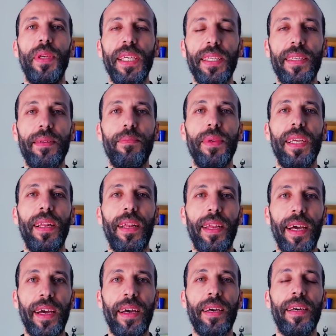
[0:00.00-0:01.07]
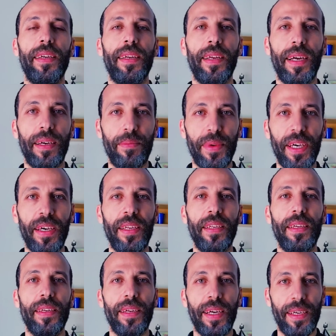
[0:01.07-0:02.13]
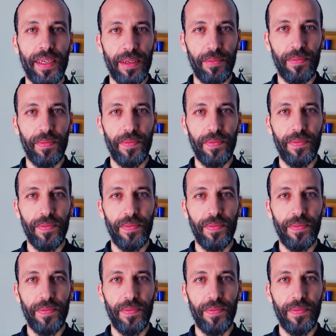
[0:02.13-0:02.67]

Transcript: بسم الله الرحمن الرحيم